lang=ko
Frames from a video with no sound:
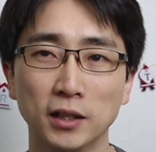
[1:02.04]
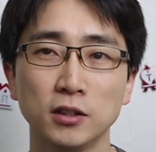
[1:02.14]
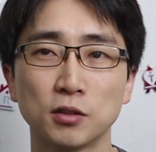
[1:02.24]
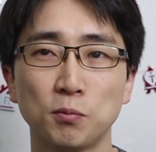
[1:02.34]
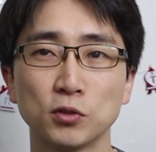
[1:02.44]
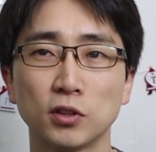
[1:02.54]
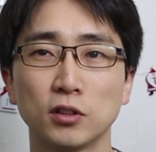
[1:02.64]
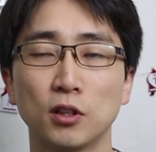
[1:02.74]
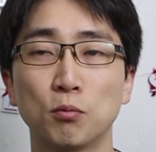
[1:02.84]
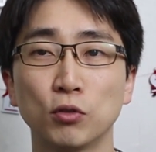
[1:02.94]
많은
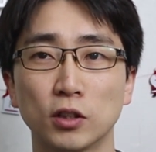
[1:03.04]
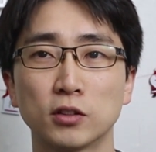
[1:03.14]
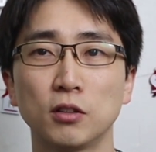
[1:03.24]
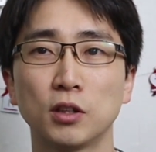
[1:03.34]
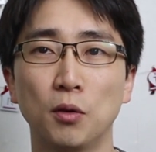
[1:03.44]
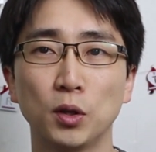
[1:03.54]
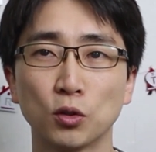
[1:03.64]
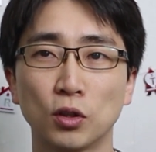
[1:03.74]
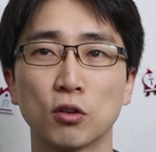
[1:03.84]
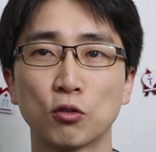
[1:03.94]
스폰서들이 붙어서
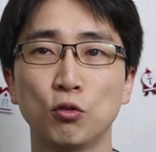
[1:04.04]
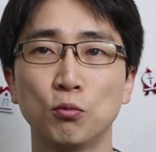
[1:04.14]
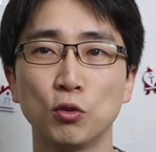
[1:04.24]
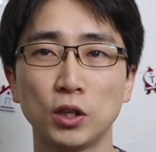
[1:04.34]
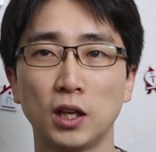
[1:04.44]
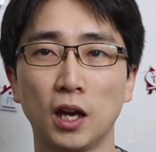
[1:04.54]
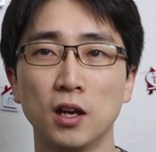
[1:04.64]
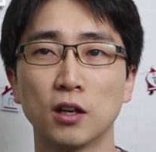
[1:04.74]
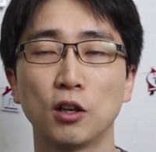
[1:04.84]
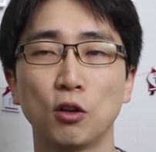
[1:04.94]
대회도 더 규모
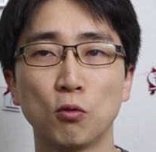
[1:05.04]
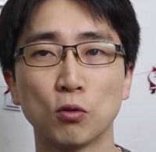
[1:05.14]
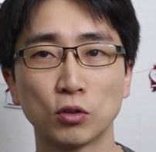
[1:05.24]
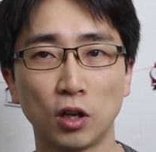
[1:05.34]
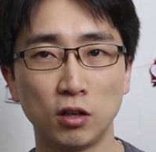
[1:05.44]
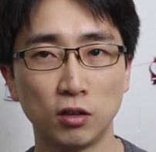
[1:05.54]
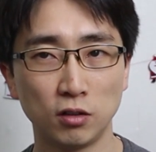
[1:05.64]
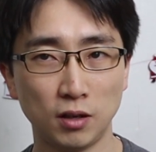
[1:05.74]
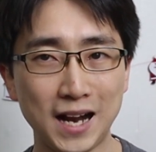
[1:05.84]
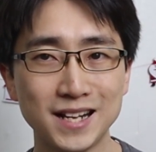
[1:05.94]
있게 그리고
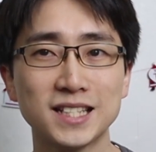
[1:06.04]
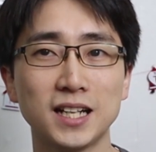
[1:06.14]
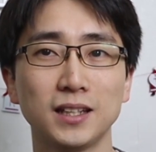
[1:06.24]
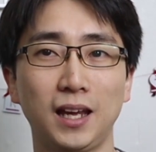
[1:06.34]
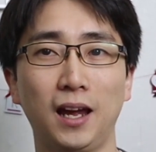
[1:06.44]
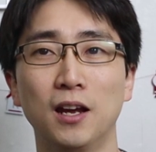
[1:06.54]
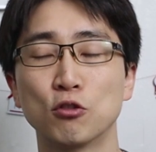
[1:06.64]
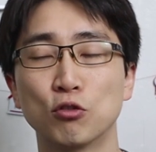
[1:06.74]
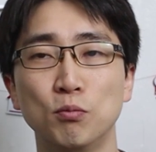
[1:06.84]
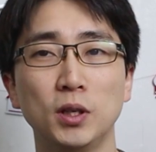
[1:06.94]
더 알차게
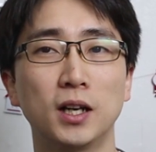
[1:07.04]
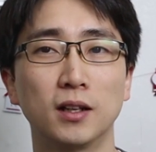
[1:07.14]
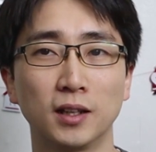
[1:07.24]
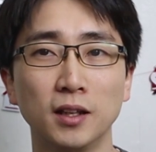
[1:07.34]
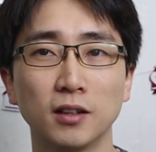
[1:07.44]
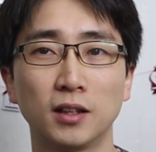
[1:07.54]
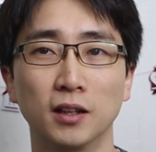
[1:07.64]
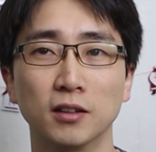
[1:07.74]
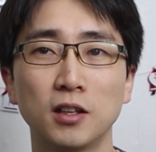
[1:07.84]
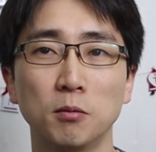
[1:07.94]
준비가 된
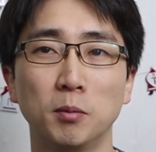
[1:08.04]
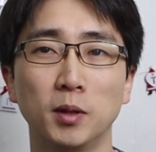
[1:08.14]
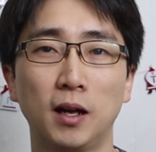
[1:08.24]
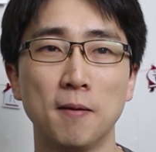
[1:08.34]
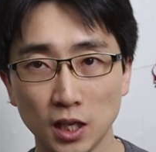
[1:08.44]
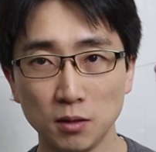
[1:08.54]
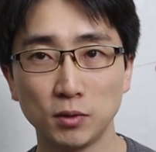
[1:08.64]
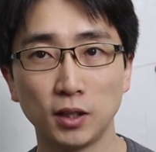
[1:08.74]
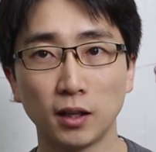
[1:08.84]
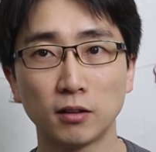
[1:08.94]
듯한 느낌입니다.
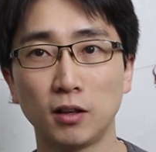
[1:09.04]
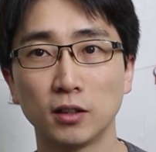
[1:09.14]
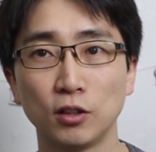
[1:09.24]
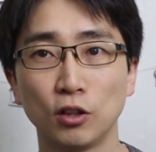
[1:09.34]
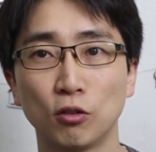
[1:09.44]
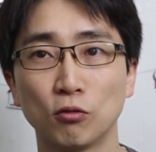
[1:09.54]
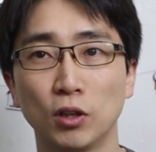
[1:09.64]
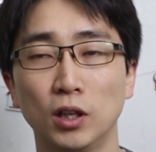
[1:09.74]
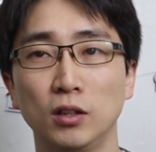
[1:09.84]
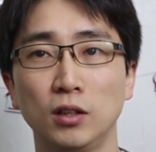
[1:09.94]
게임 디렉터 같은
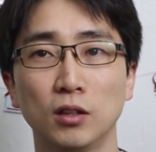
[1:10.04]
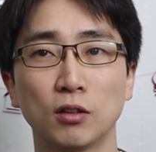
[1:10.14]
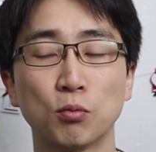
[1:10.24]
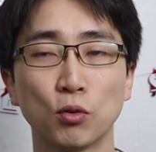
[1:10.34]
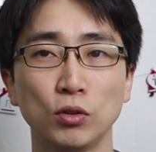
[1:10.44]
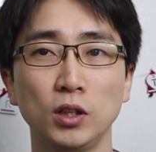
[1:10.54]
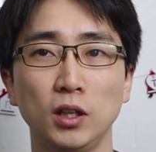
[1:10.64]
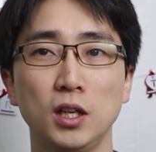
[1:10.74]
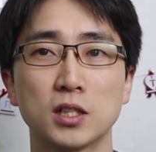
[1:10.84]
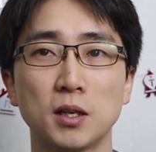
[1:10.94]
경우에는
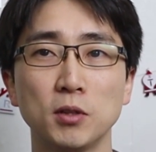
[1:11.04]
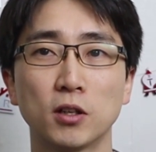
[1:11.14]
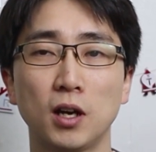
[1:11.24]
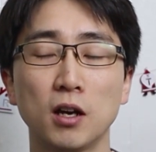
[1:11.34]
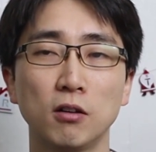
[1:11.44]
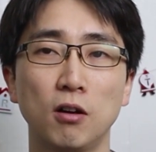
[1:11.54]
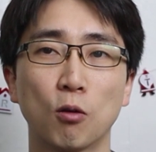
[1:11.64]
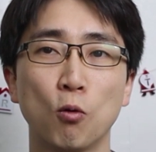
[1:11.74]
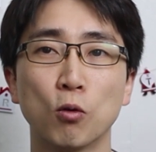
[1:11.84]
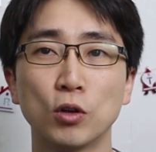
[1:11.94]
프로닝이 참여를 한 것
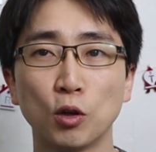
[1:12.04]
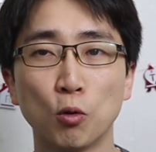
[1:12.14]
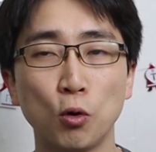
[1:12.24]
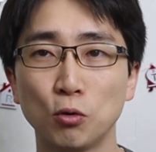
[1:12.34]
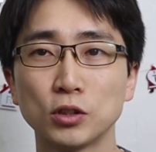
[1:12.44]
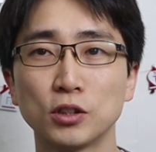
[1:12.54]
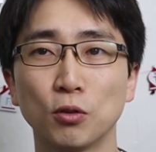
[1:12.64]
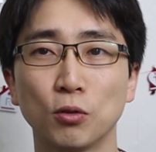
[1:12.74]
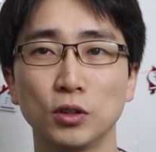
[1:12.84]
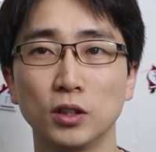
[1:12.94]
같고, 그리고
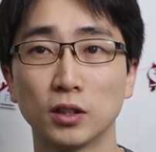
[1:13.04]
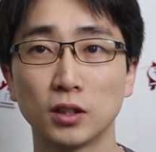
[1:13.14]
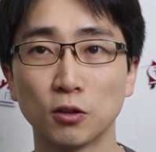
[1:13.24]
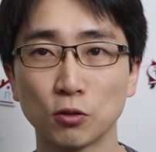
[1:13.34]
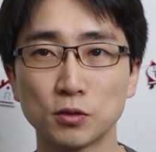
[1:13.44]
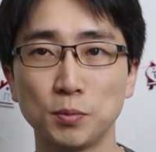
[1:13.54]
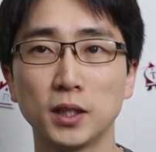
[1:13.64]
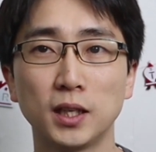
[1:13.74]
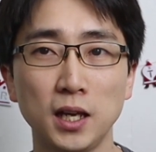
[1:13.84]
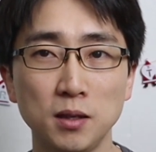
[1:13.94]
호스트로는
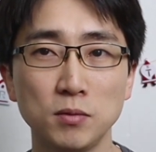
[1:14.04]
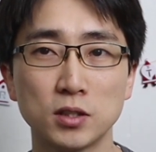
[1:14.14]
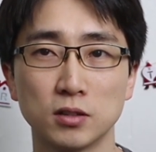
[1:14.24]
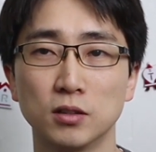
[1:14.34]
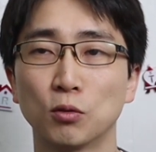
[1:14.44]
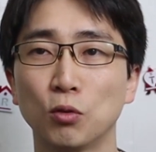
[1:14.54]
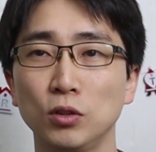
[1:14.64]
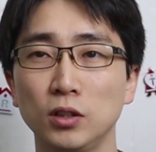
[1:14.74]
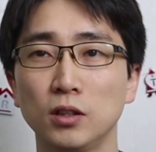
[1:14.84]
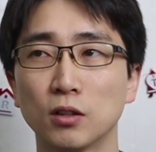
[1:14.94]
크로스핏 게임즈
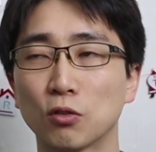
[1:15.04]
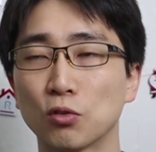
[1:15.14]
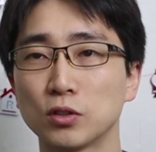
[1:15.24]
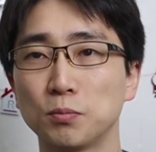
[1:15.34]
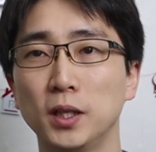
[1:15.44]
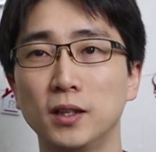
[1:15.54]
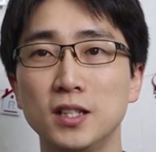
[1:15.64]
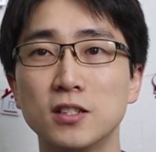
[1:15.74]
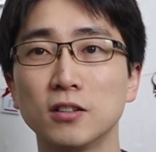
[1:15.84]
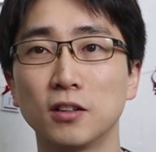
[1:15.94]
또는 크로스핏
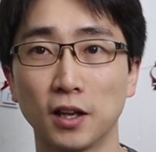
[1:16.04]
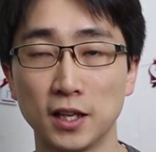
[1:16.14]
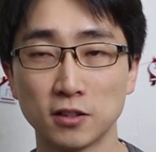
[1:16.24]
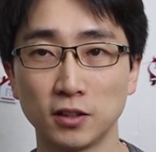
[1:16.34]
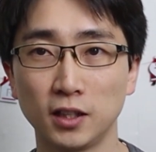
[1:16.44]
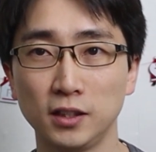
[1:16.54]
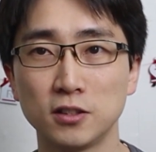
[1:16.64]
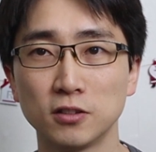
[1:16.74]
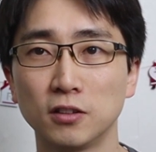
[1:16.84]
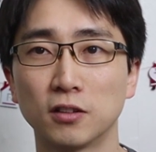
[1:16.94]
리즈널, 예전에
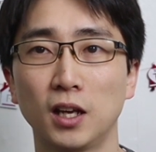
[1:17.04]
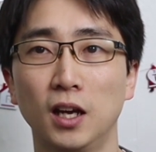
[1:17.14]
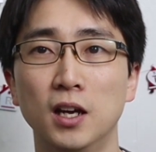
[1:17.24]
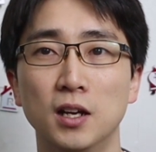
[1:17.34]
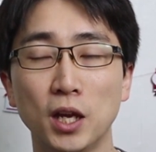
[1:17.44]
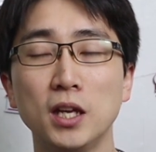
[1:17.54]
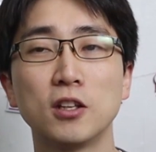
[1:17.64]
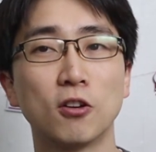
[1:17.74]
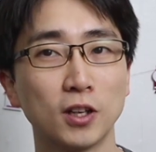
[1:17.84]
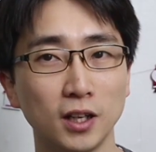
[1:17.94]
리즈널에
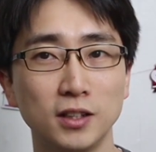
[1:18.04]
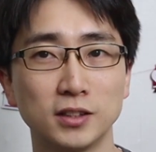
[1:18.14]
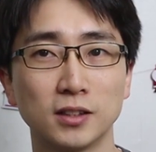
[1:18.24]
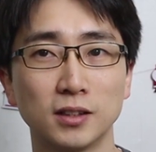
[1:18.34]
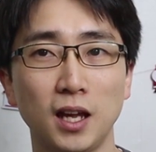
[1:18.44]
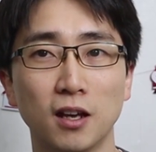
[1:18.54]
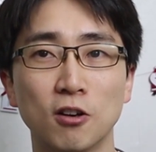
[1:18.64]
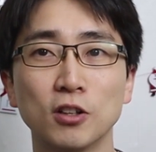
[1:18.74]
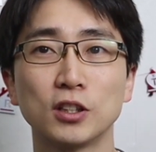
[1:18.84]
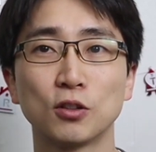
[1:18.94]
메인 경기가 있을 때
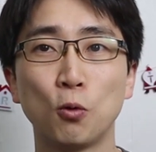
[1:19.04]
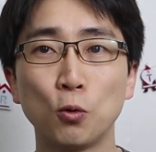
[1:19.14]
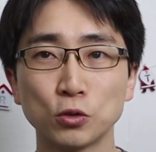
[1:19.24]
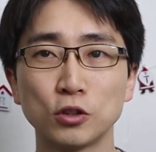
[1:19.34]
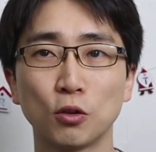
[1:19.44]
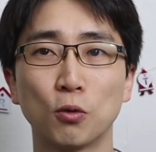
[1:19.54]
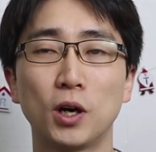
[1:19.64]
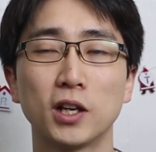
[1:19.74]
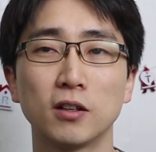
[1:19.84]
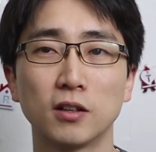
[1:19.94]
거기서
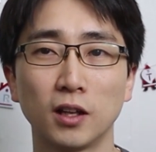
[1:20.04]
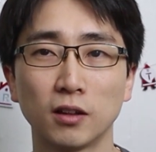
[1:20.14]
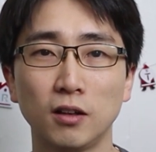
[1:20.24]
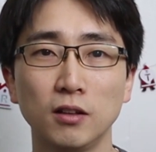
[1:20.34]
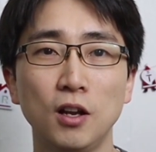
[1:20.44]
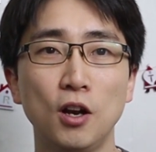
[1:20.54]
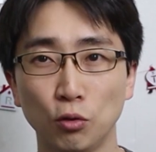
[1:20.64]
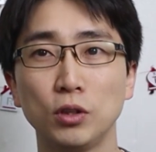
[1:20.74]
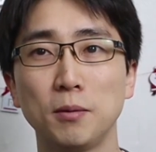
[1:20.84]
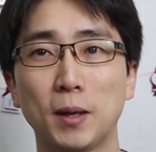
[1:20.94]
호스트로 활약을 했던
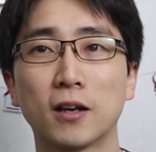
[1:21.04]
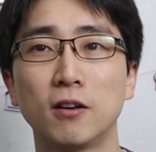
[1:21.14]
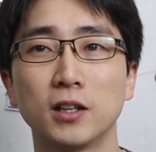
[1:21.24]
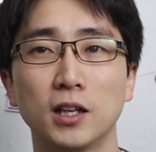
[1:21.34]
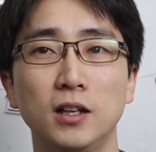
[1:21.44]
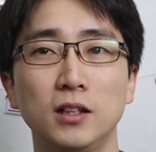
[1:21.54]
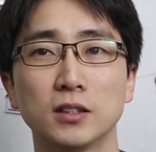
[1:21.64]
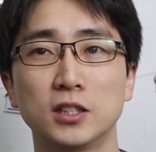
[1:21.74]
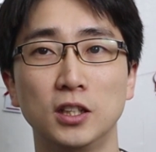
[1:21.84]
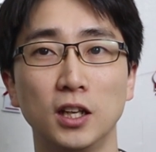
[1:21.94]
로니
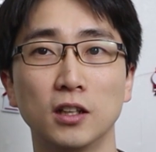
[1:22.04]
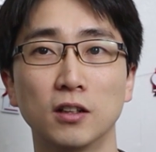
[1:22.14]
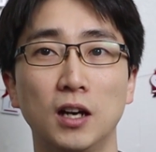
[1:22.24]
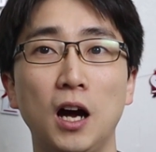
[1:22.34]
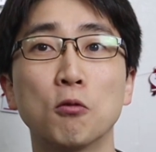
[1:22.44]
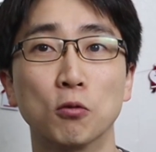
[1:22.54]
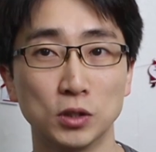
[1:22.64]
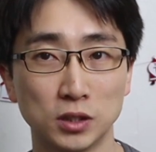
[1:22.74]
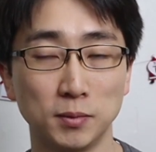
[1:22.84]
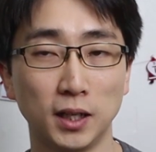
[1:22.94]
맥커니가 진행을
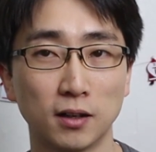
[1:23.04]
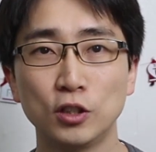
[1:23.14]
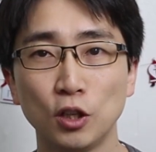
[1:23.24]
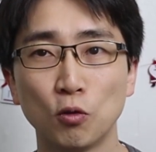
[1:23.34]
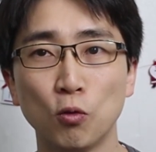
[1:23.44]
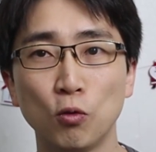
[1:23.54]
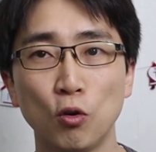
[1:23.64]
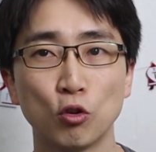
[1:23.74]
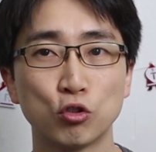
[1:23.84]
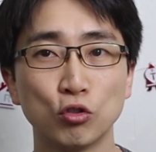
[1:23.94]
하고 있습니다.
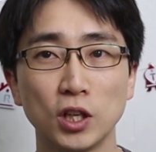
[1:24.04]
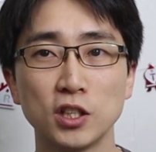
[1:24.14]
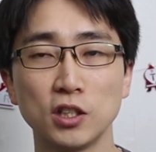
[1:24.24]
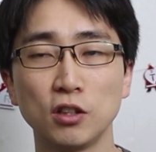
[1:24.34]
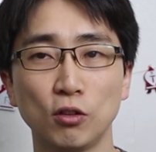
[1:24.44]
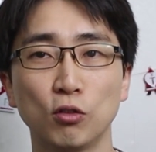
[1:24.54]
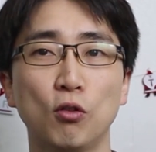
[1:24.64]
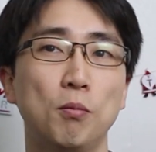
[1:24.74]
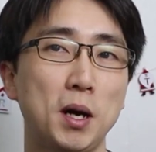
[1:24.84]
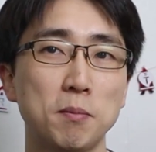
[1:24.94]
그리고
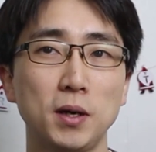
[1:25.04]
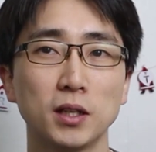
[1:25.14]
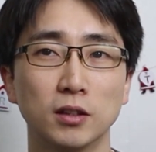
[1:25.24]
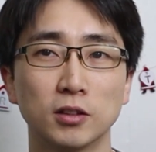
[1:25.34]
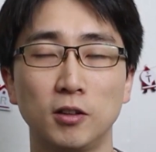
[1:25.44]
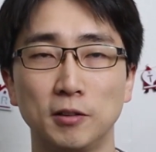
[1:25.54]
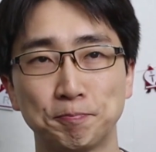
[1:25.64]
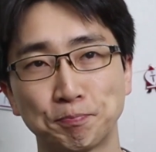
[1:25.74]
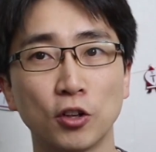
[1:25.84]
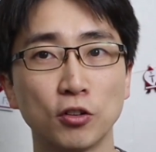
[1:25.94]
중계진들도
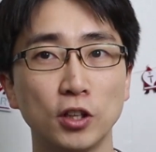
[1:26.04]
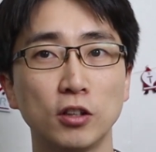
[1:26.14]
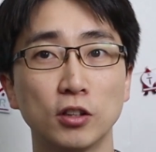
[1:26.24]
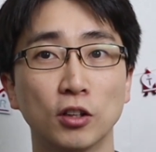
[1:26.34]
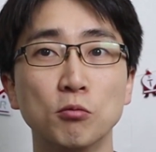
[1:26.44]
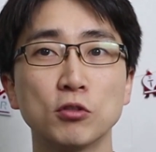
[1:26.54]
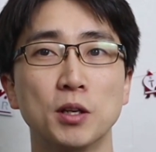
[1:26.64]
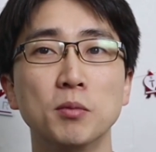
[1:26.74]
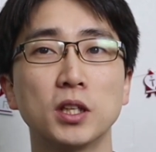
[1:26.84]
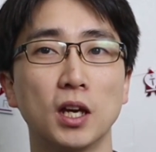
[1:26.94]
빵빵해서 경기를 너무
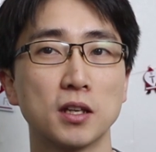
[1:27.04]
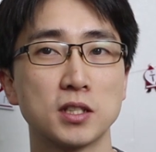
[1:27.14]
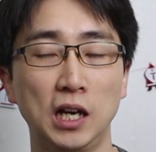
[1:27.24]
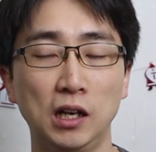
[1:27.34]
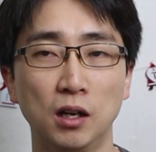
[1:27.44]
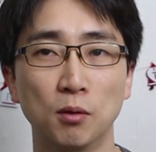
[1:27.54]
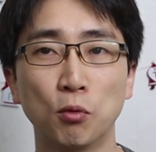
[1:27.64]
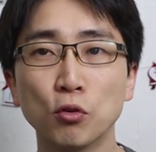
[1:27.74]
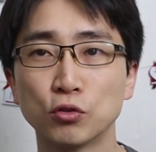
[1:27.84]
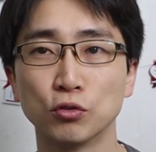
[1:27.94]
재밌게 잘
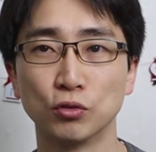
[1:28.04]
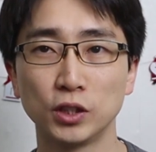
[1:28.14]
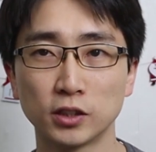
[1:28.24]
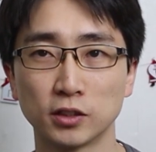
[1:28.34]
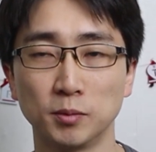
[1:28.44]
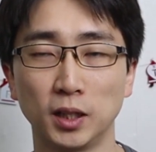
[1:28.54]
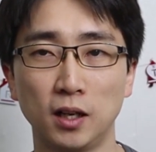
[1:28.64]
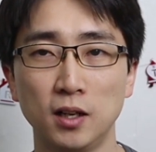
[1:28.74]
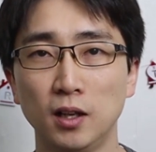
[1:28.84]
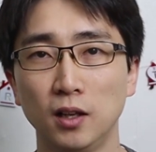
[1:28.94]
볼 수 있었습니다.